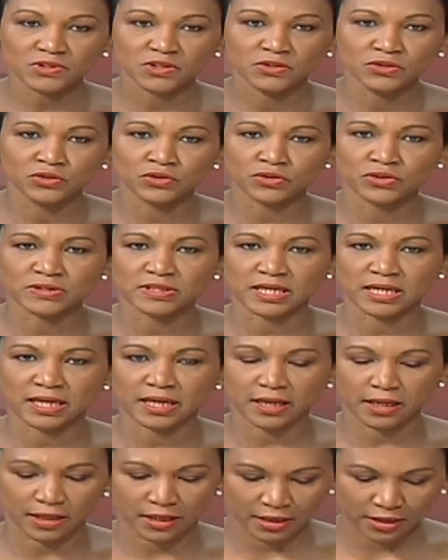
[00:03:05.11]
Yo
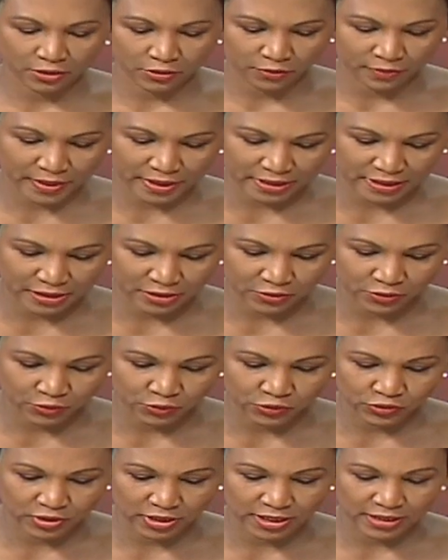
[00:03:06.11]
quisiera eh, compartir
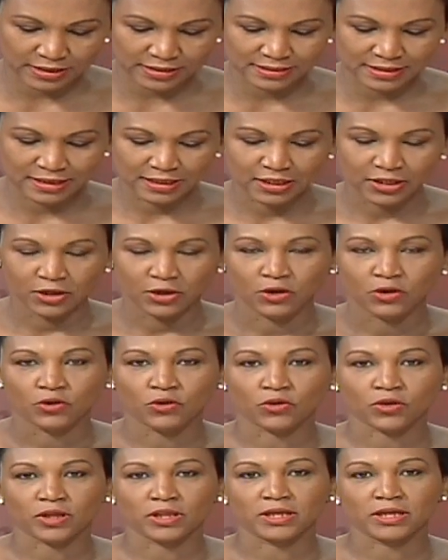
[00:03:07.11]
con ustedes
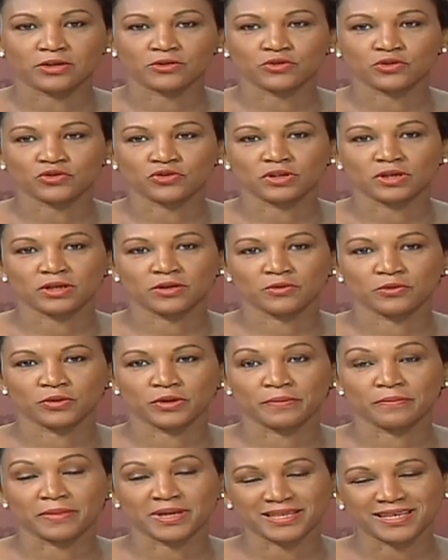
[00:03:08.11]
lo que dijeron dos
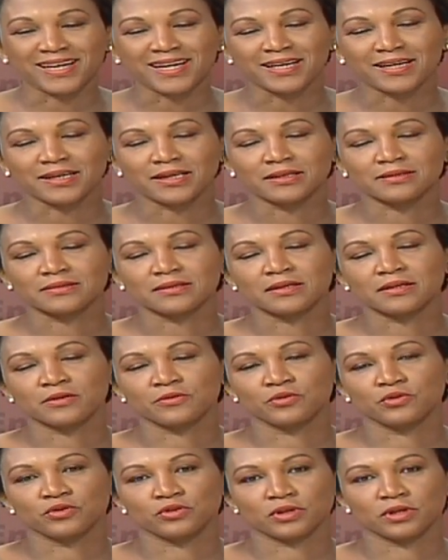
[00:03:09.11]
senadores. Mañana es la
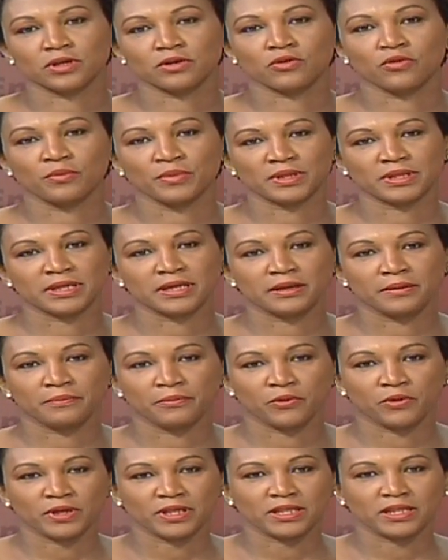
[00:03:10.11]
reunión del Comité
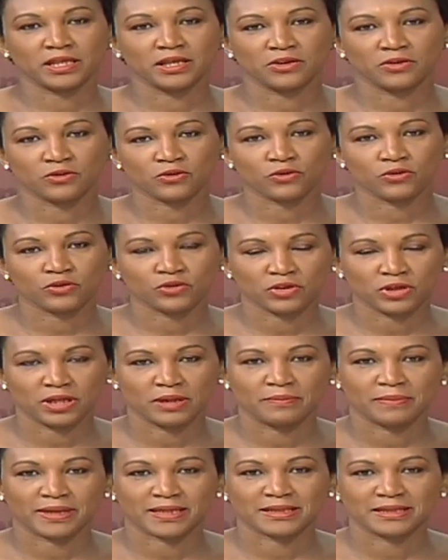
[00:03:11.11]
Político
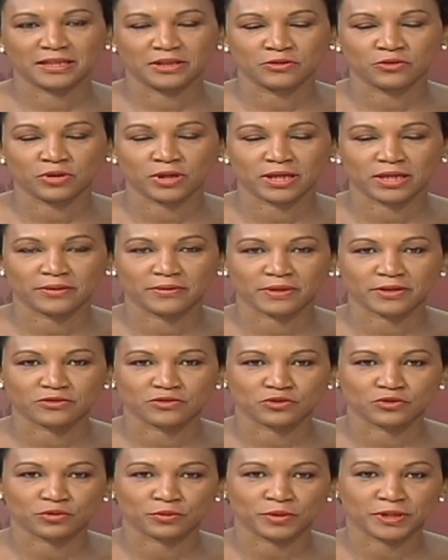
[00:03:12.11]
del Partido de la
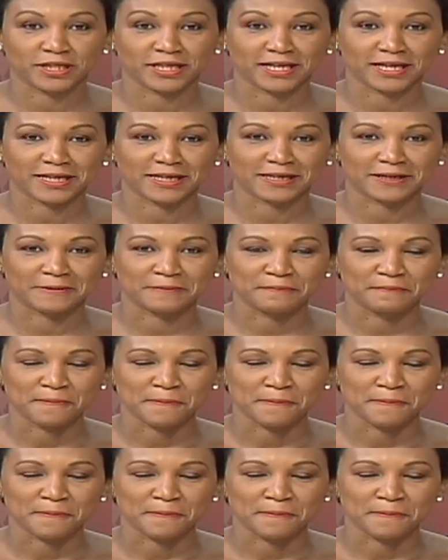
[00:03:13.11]
Liberación Dominicana.